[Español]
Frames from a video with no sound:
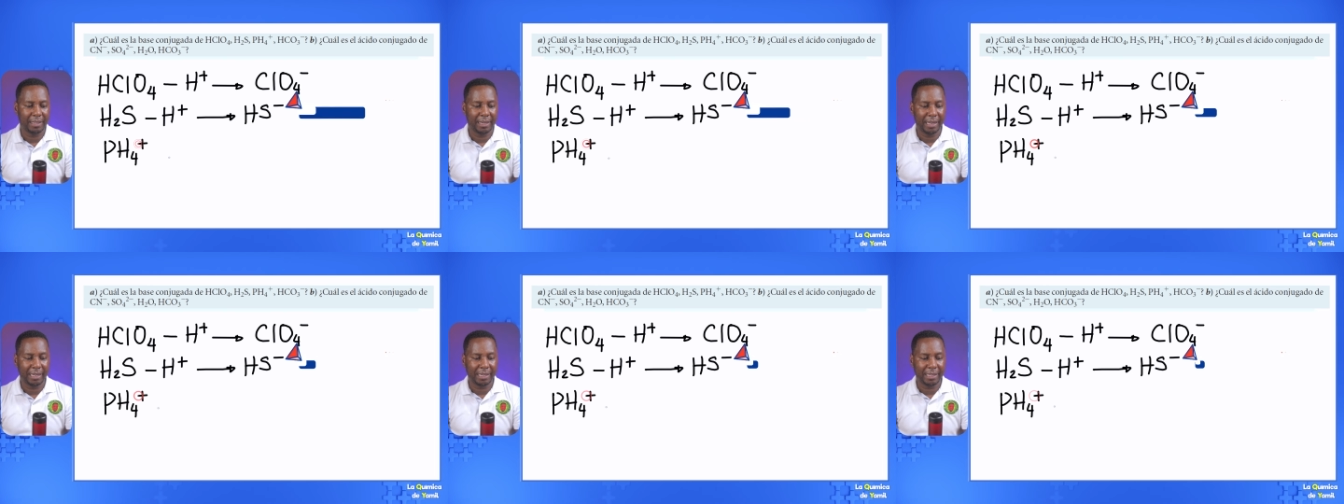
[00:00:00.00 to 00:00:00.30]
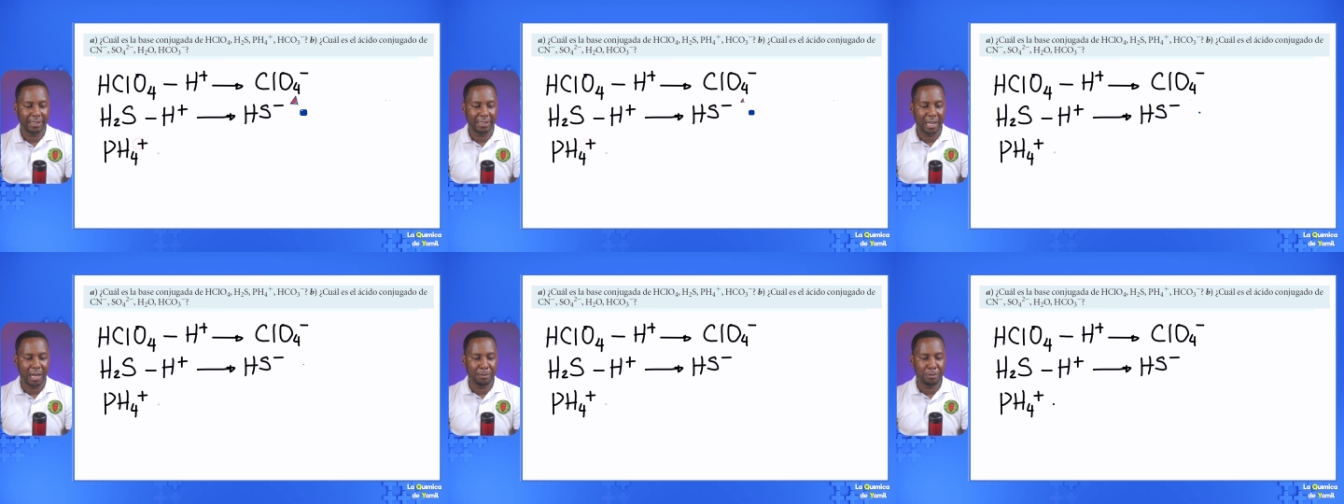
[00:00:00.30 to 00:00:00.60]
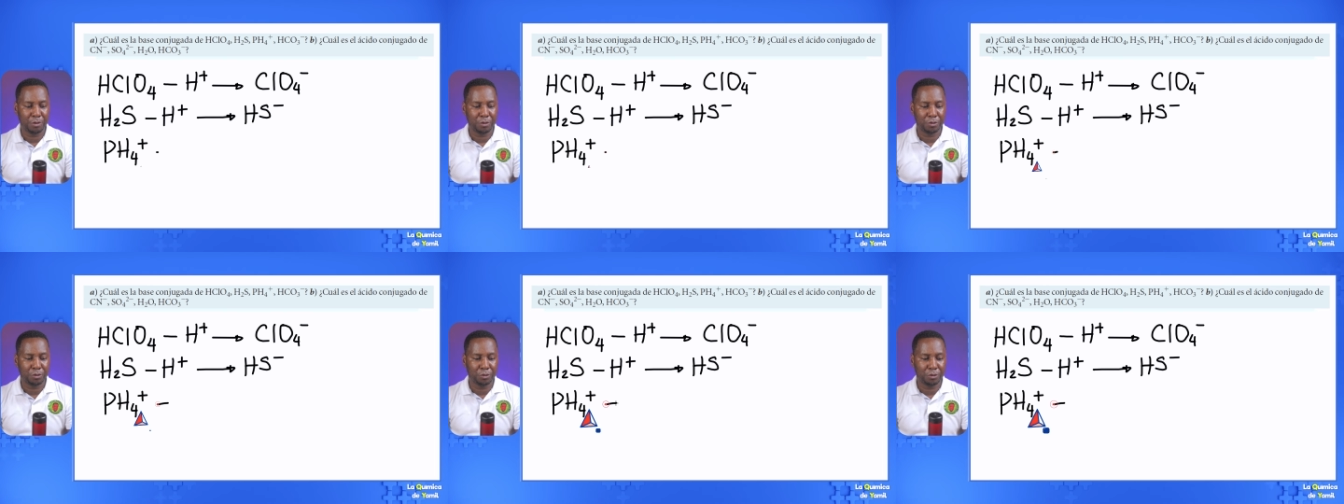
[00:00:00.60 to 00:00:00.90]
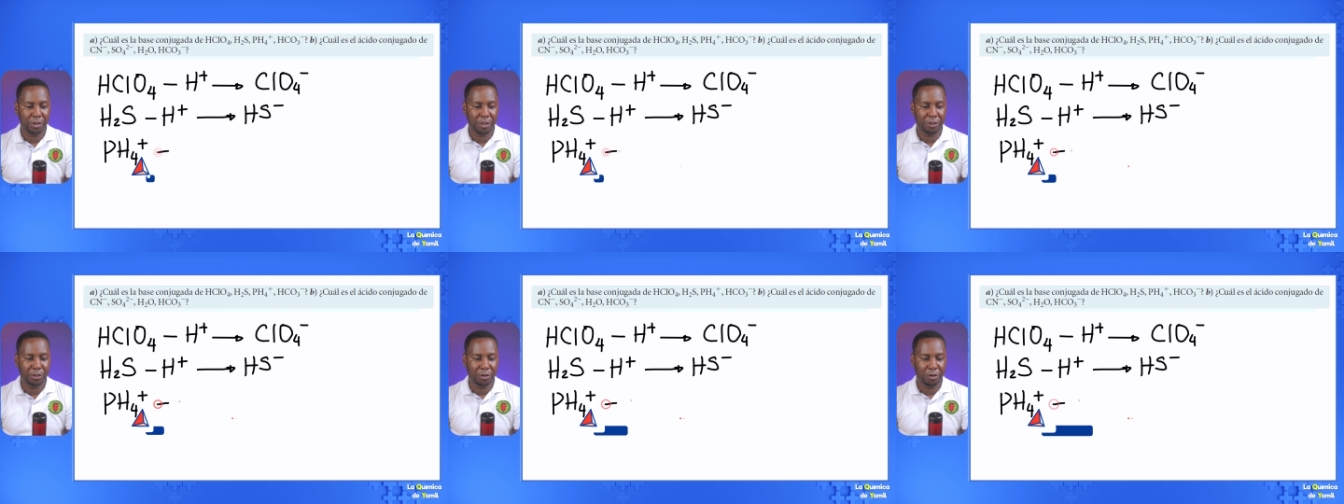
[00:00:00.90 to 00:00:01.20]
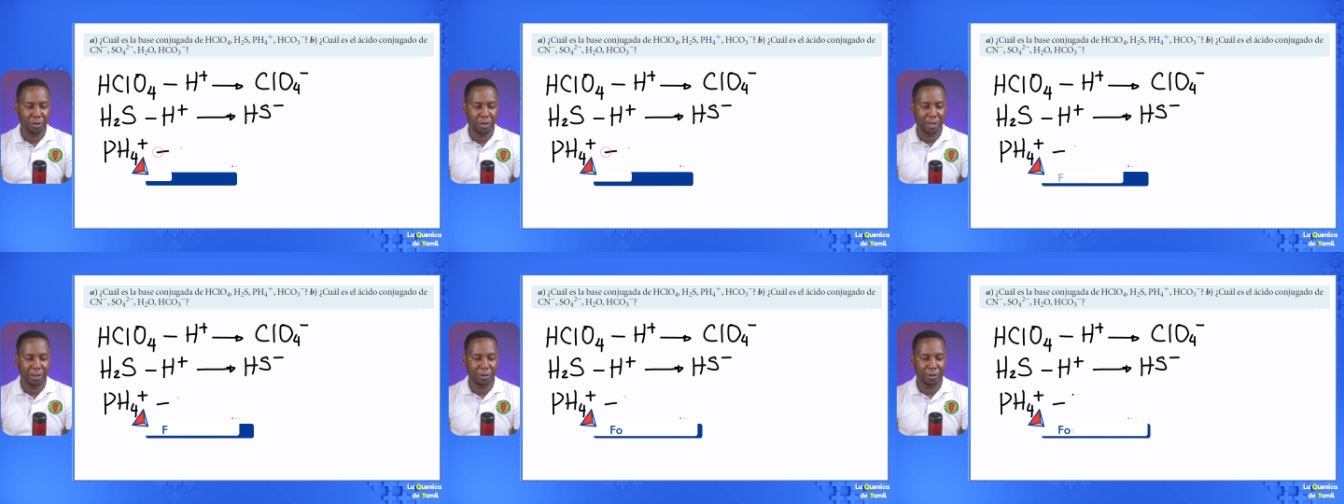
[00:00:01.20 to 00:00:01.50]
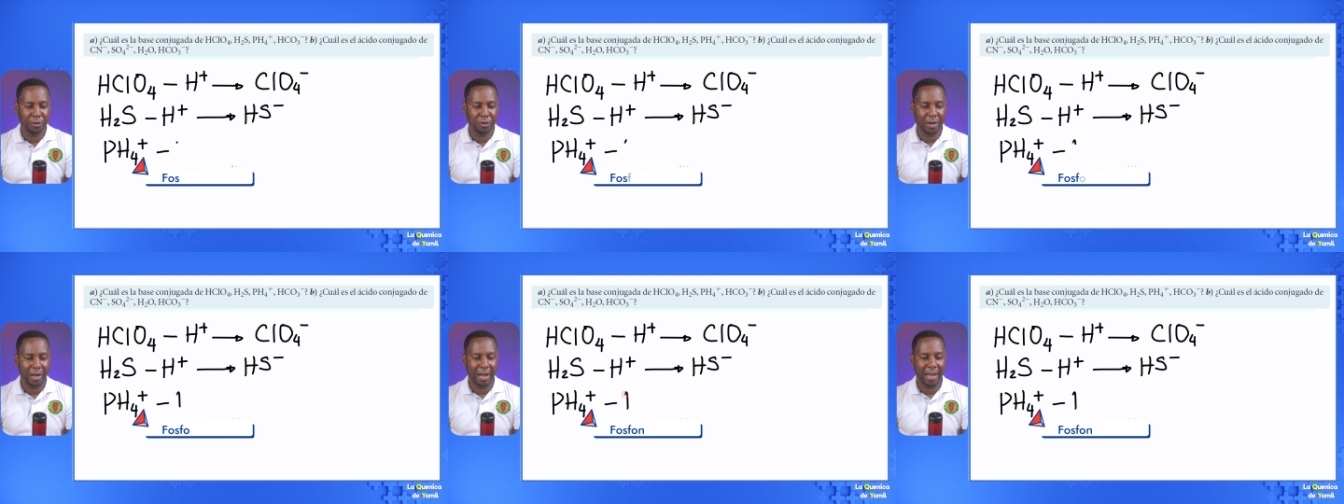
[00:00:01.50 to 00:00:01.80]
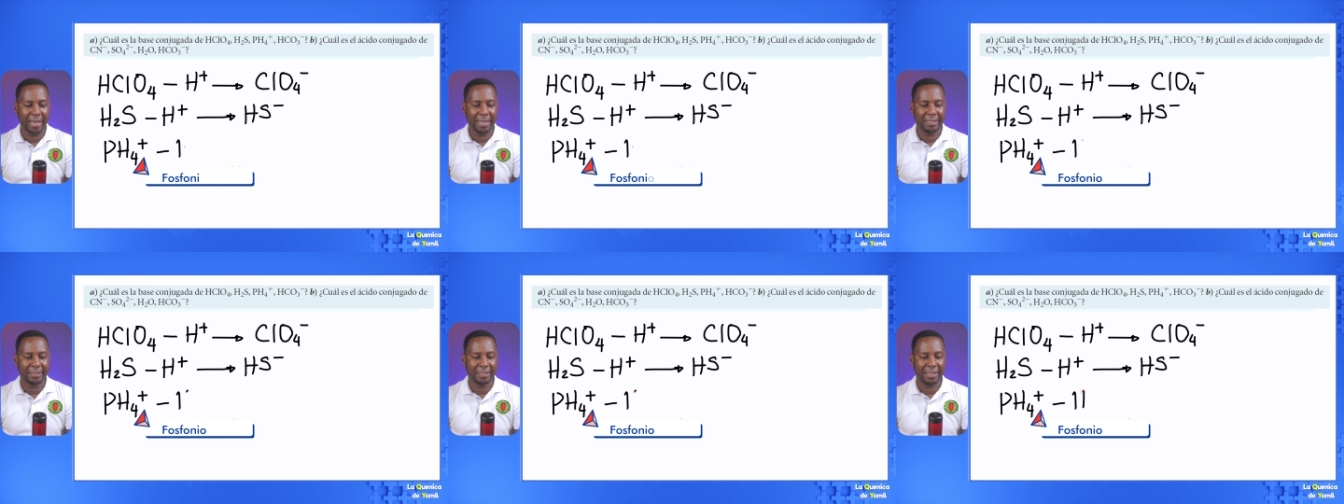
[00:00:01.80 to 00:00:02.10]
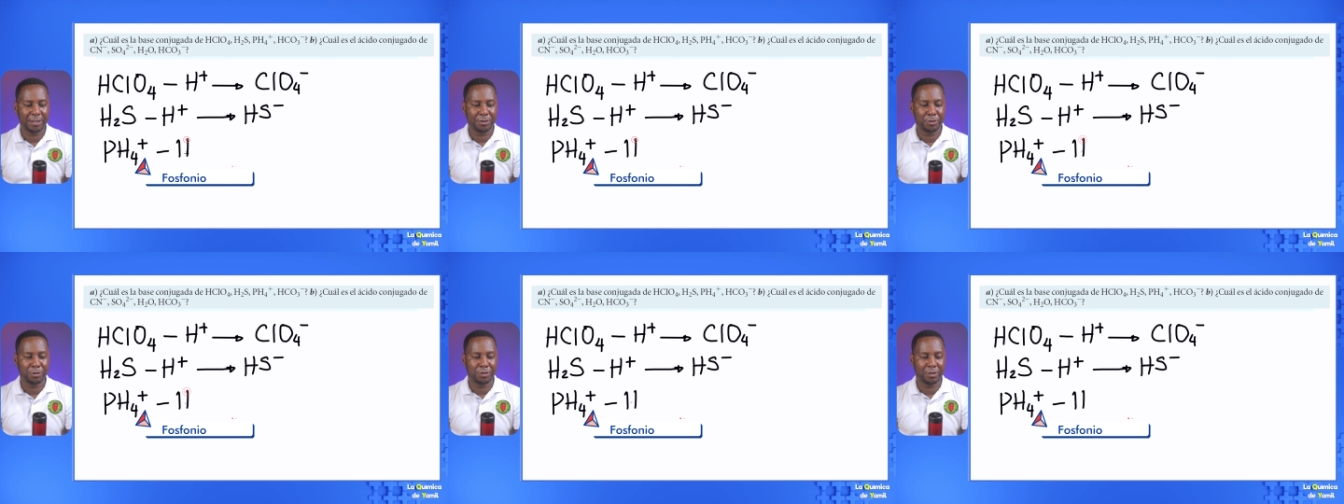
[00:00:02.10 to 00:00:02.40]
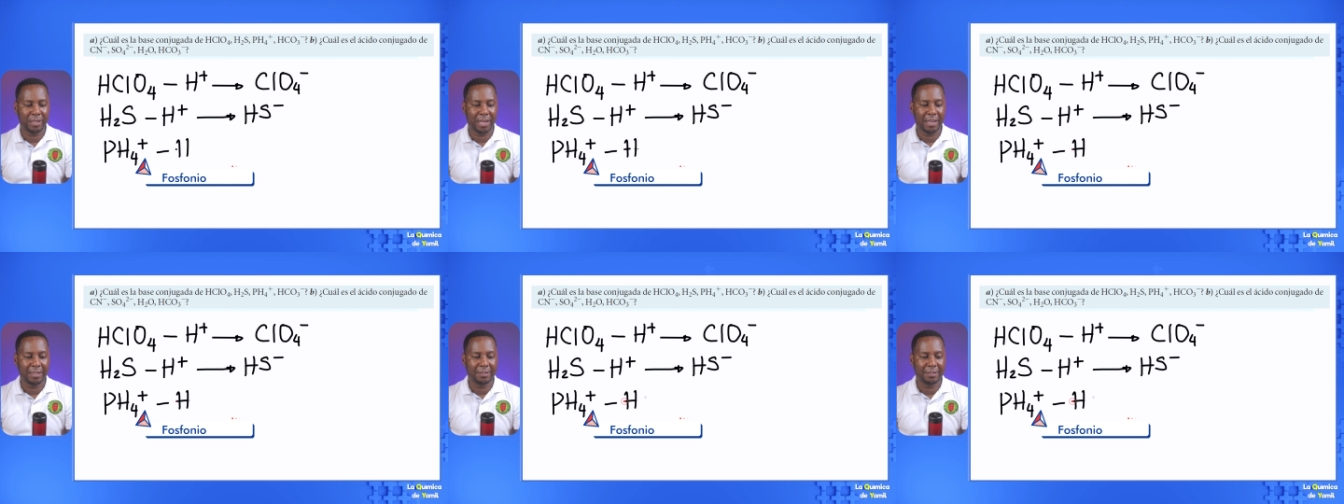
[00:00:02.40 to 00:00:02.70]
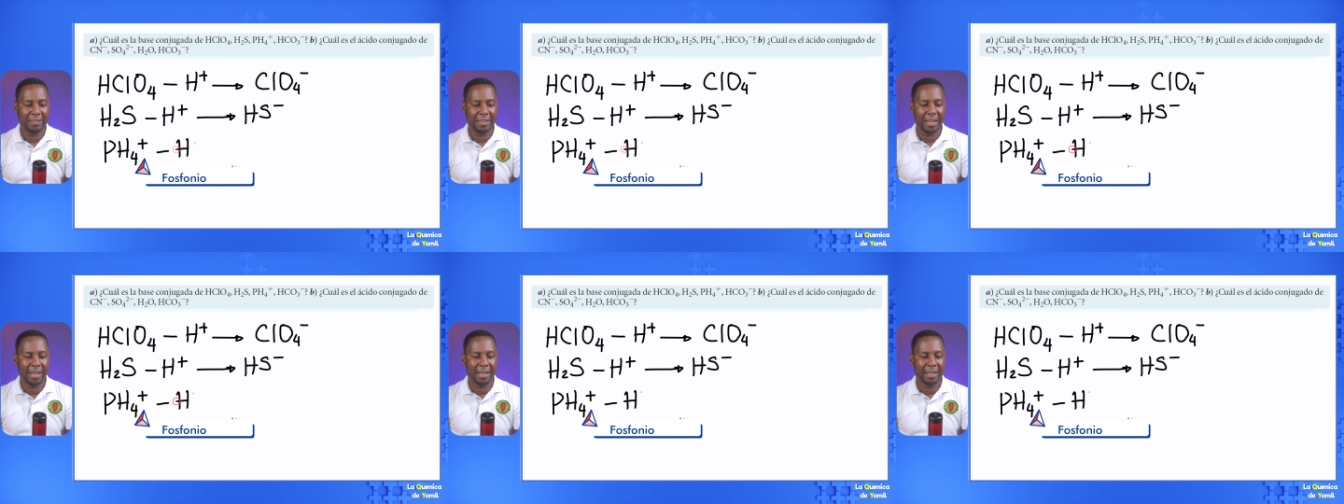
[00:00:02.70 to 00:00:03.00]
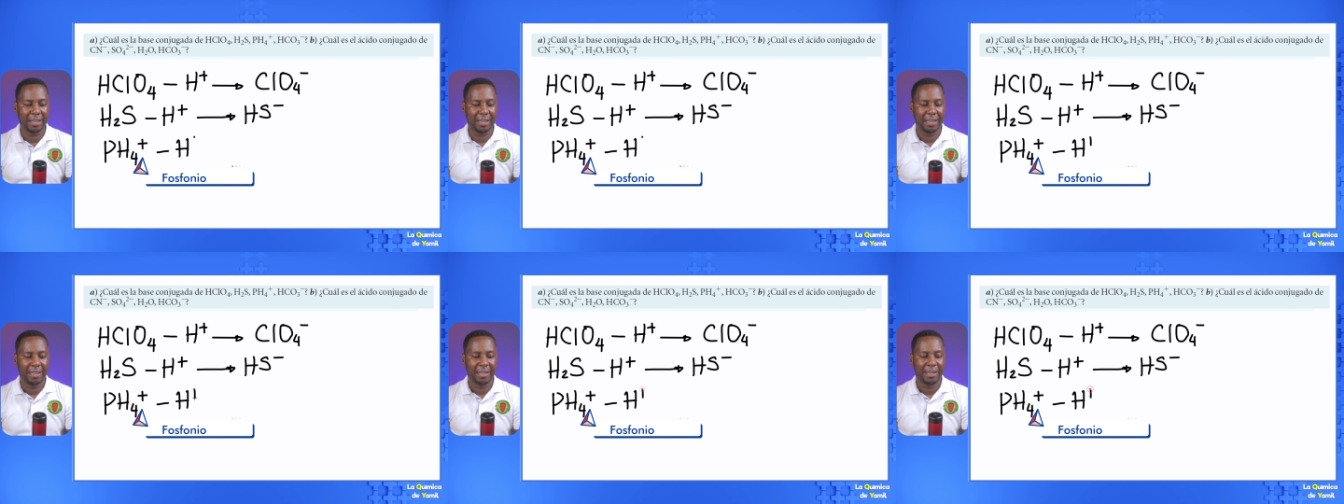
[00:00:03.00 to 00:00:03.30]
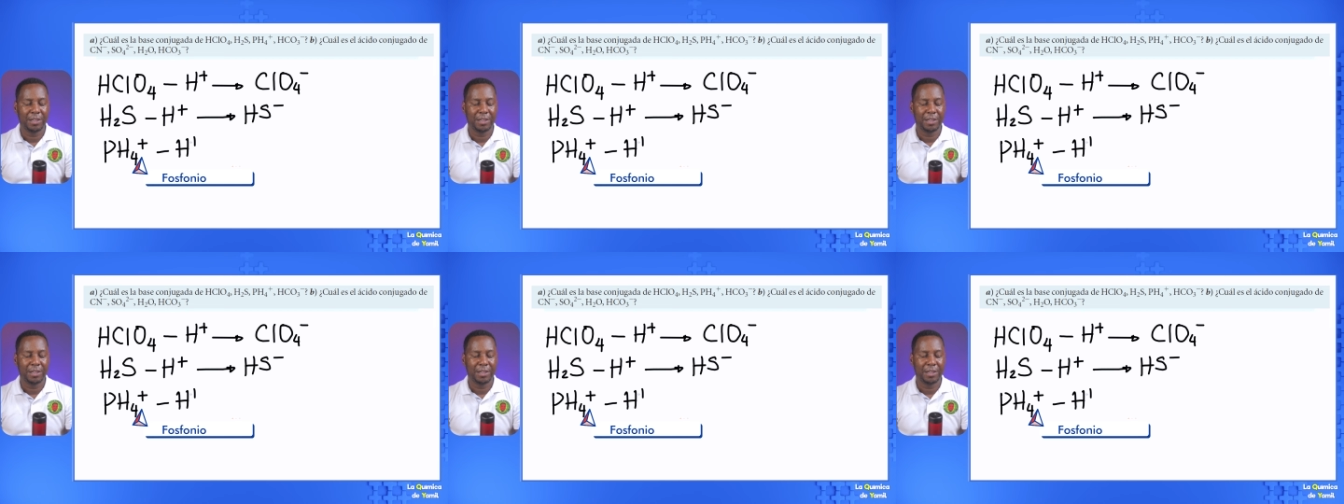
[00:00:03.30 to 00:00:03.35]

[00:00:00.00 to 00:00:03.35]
Si le quitamos un hidrógeno a esta sustancia,